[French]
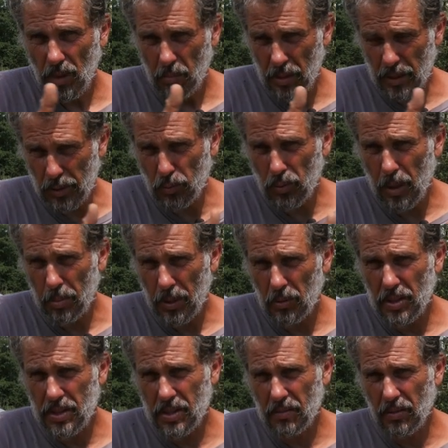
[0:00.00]
Pendant toute la
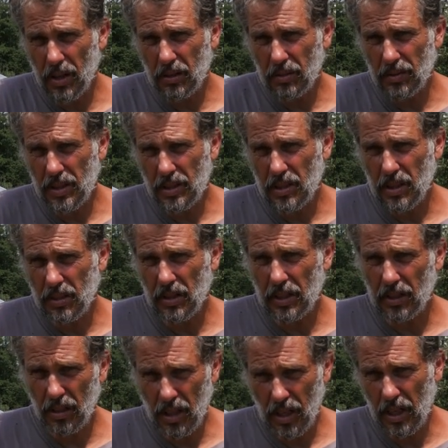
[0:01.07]
période estivale, en fait,
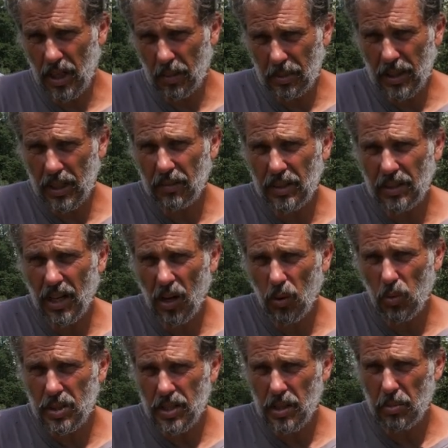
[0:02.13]
la, prairie va être
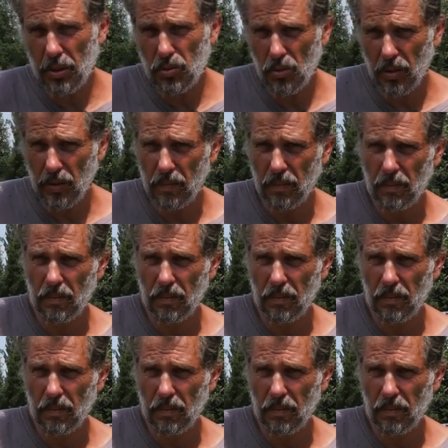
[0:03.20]
arrosée et pâturée.